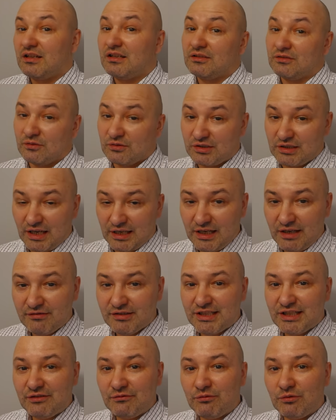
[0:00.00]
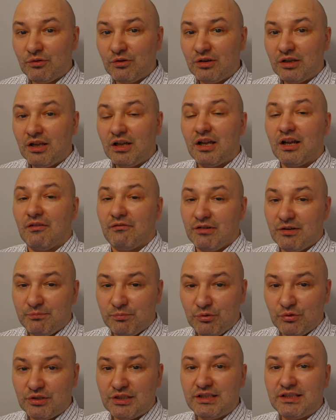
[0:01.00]
Но, скорее всего, вы
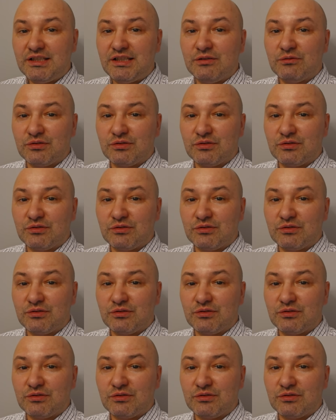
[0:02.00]
будете